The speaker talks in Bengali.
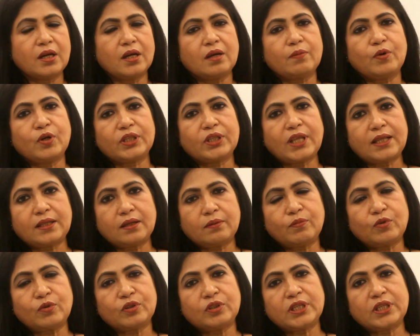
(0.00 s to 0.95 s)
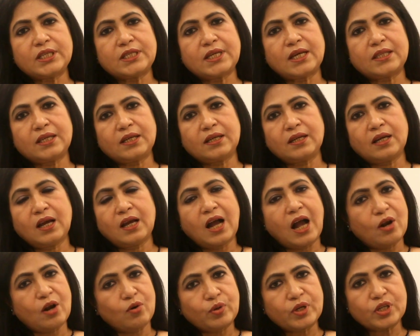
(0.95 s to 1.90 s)
এবং তাদের মধ্যে যাদের
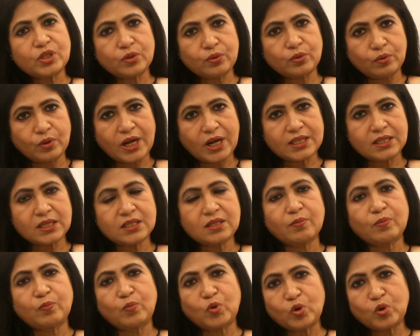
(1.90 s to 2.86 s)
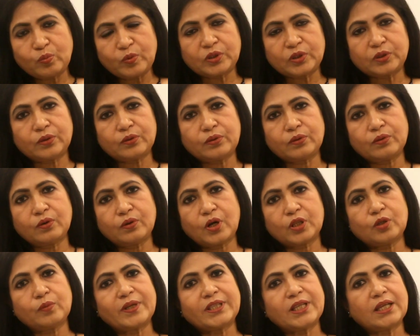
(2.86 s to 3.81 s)
আরও কিছু রোগ আছে যেমন বহুমূত্র রোগ
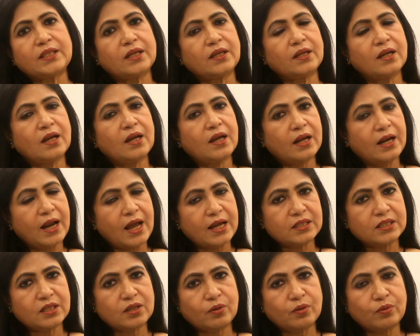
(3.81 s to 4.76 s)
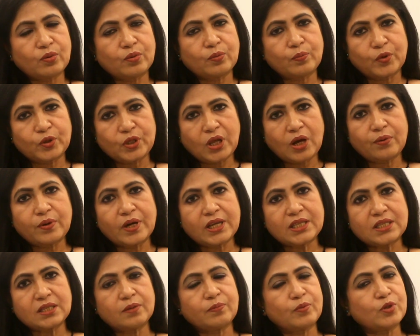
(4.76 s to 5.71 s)
অথবা তাদের লাংসে কোনো প্রদাহ
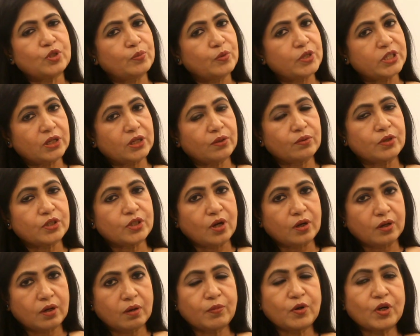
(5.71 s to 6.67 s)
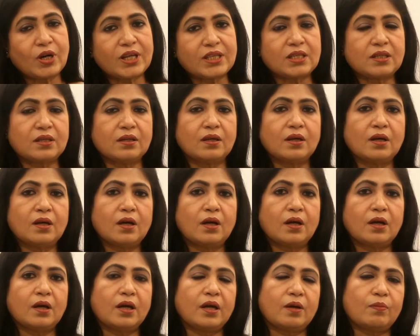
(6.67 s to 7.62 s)
আছে ফুসফুসে কোনো সংক্রমণ আছে
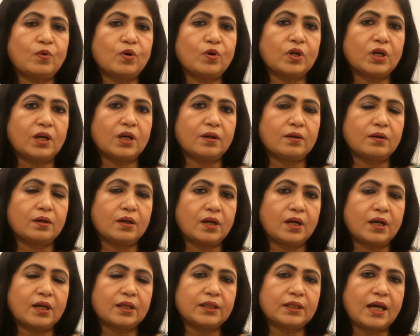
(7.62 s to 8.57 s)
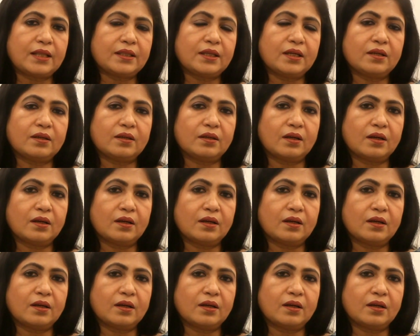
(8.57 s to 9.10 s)
এবং তাদের